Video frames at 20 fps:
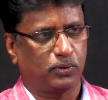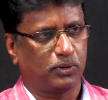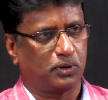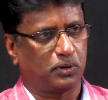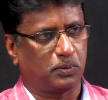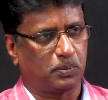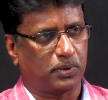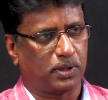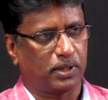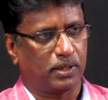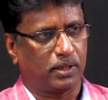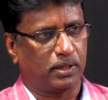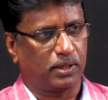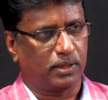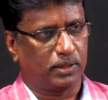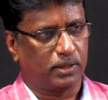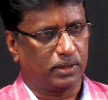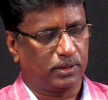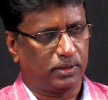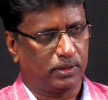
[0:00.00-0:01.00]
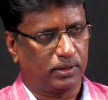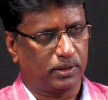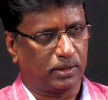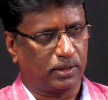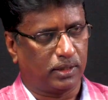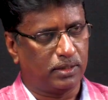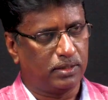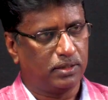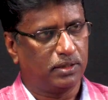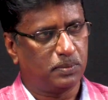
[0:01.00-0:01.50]
சொல்லட்டுமா இந்த
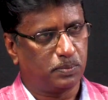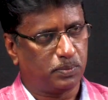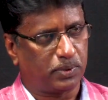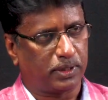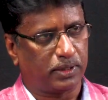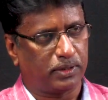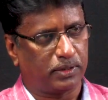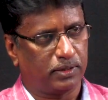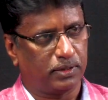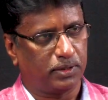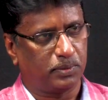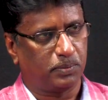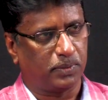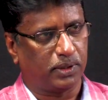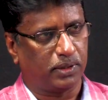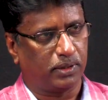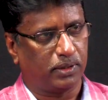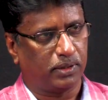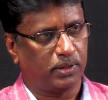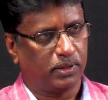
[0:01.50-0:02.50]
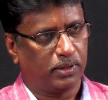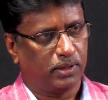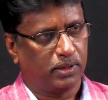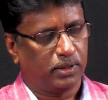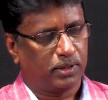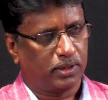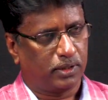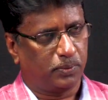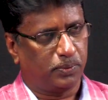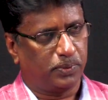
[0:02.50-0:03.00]
ரெண்டு படங்களுமே
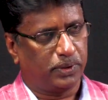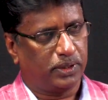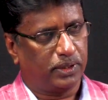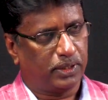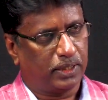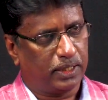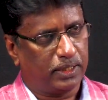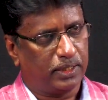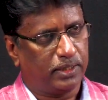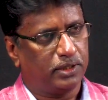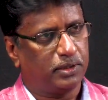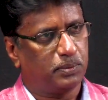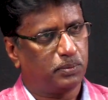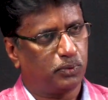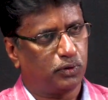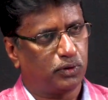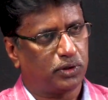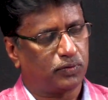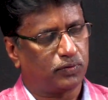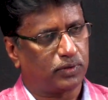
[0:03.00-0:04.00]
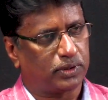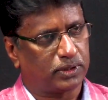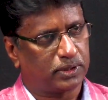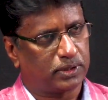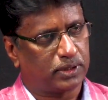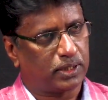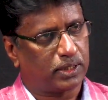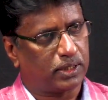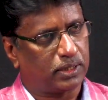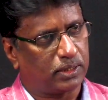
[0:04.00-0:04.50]
இப்படி ஏட்டிக்கு போட்டி
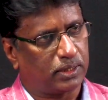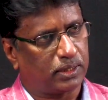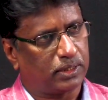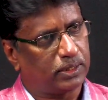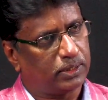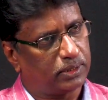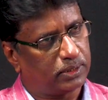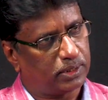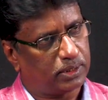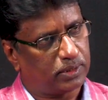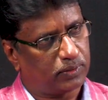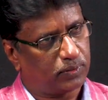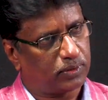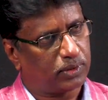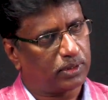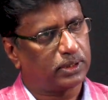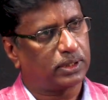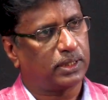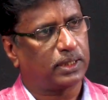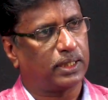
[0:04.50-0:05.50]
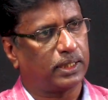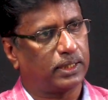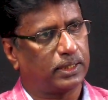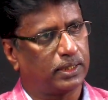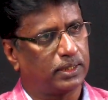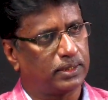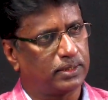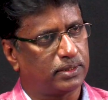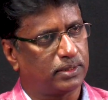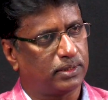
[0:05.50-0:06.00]
வந்ததால தான் இந்த அளவுக்காவது கலெக்ட்
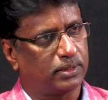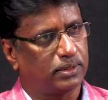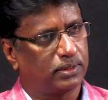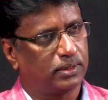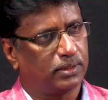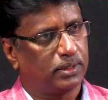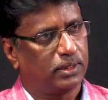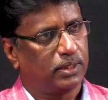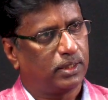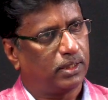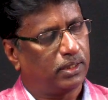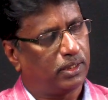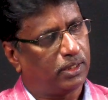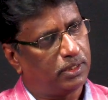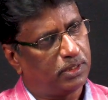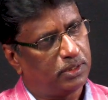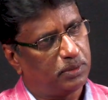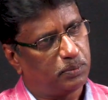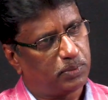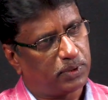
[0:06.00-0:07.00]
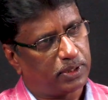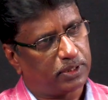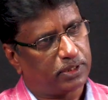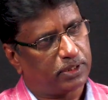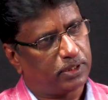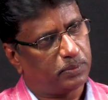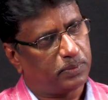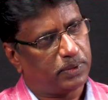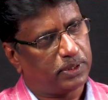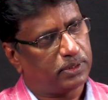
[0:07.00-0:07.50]
ஆச்சு ரெண்டு
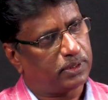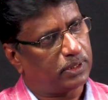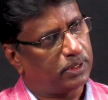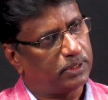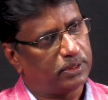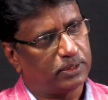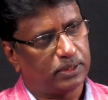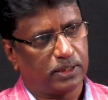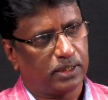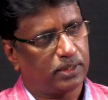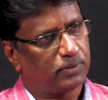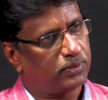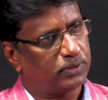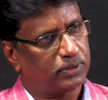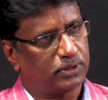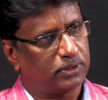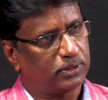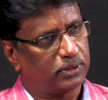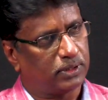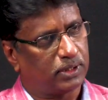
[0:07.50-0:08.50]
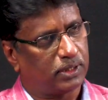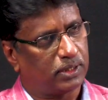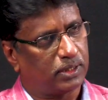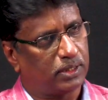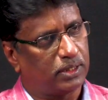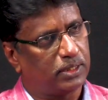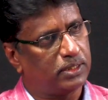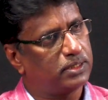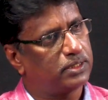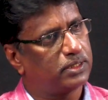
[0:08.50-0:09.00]
படங்களுமே தனித்தனியாக வந்திருந்தால்
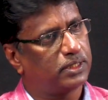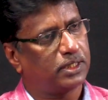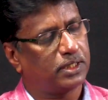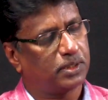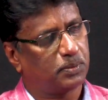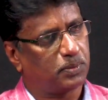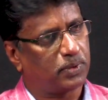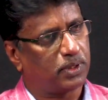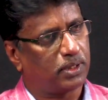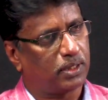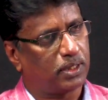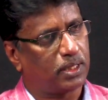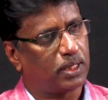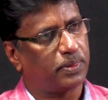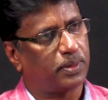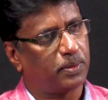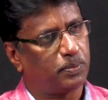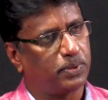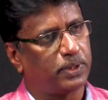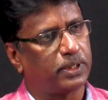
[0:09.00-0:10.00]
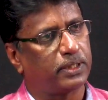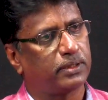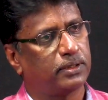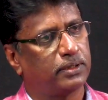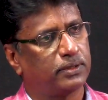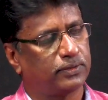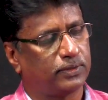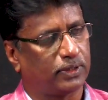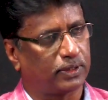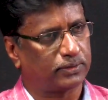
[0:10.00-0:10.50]
நிச்சயமாக அந்த
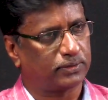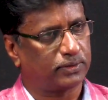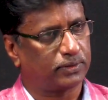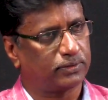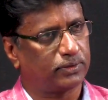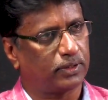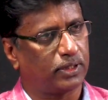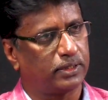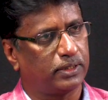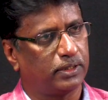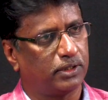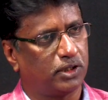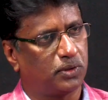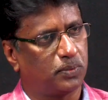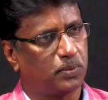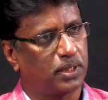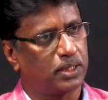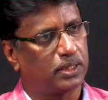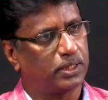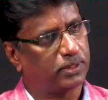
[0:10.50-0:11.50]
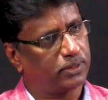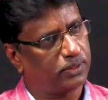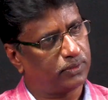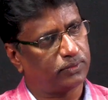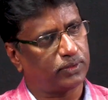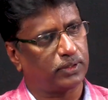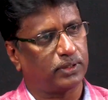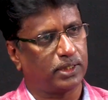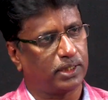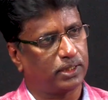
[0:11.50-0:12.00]
படங்கள் சக்ஸஸ் ஆகியிருக்குமாங்கிறதே
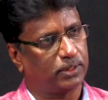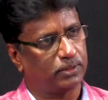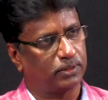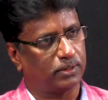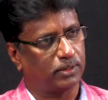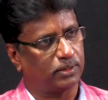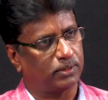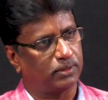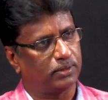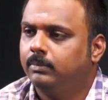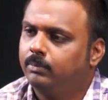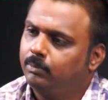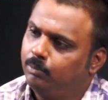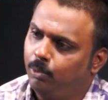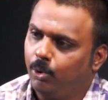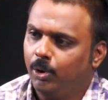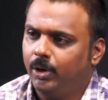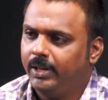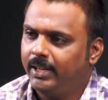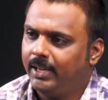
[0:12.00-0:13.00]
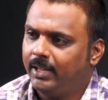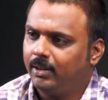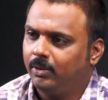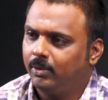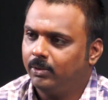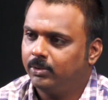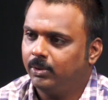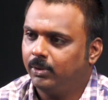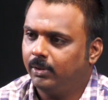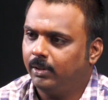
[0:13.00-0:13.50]
சந்தேகம்தான் போண்டியாக இருக்குன்னு